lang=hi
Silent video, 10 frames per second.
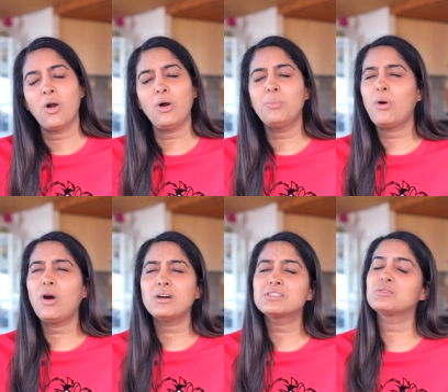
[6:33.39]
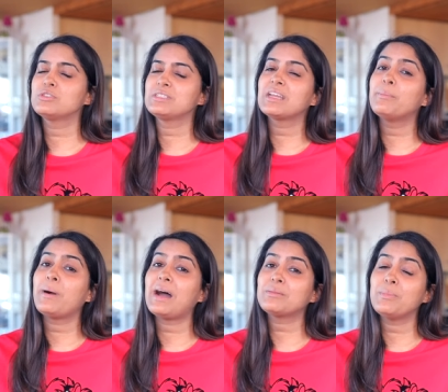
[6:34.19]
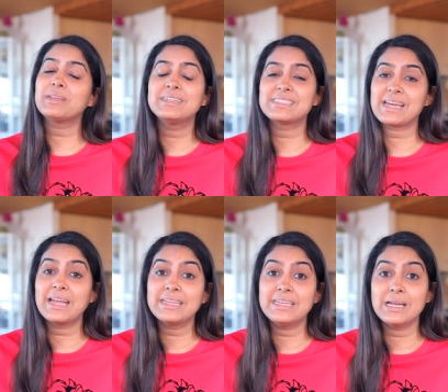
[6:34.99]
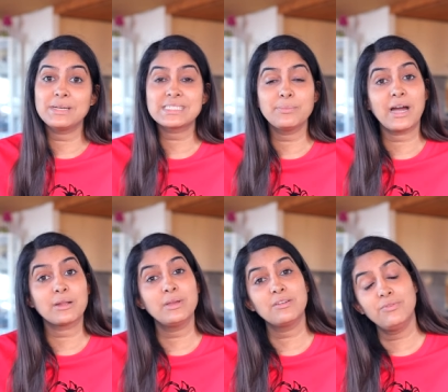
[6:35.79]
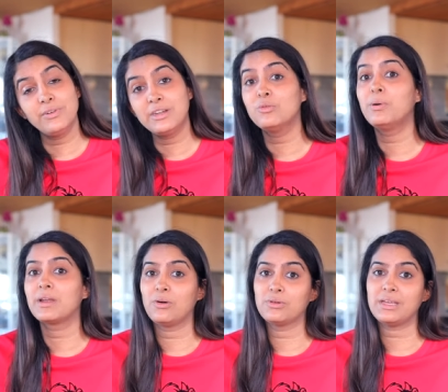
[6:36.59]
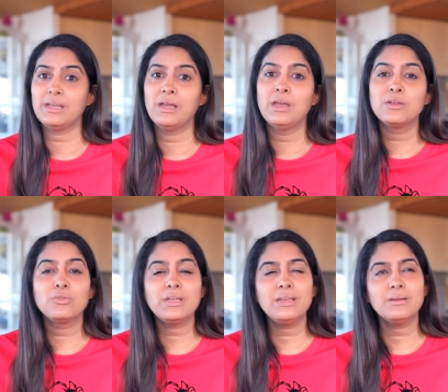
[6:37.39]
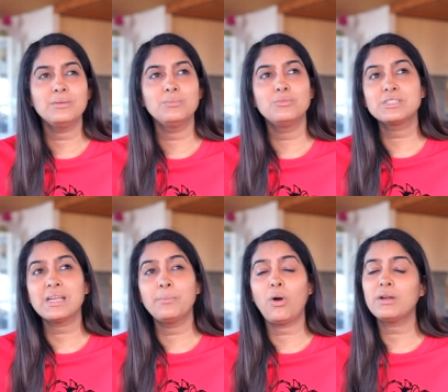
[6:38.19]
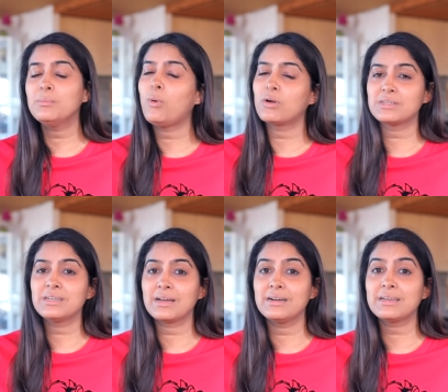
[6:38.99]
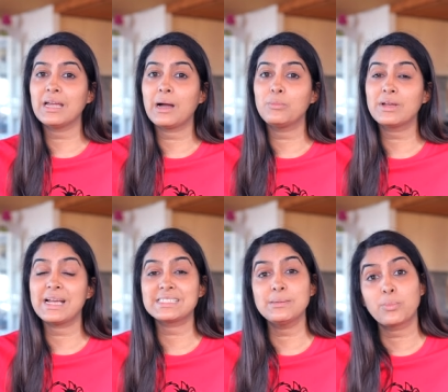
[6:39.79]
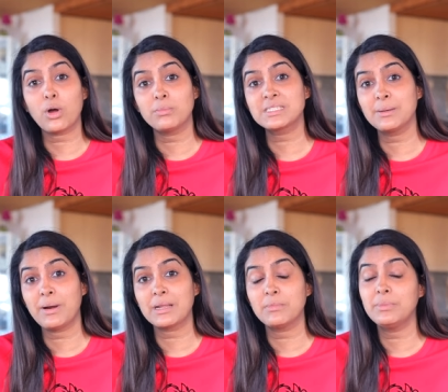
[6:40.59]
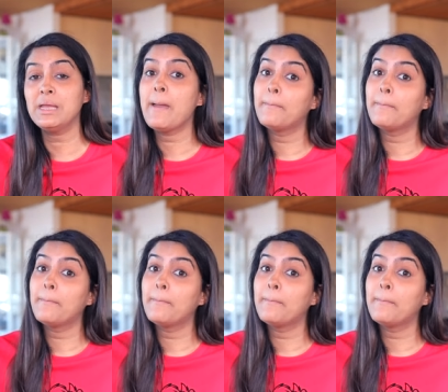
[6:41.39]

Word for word: और बहुत सोचने के बाद मैंने डिसाइड किया मैं इसके बारे में एक वीडियो बनाऊंगी क्योंकि मुझे ना बहुत इंपॉर्टेंट लगा कि हम लोग ऐसे प्रॉब्लम्स के बारे में भी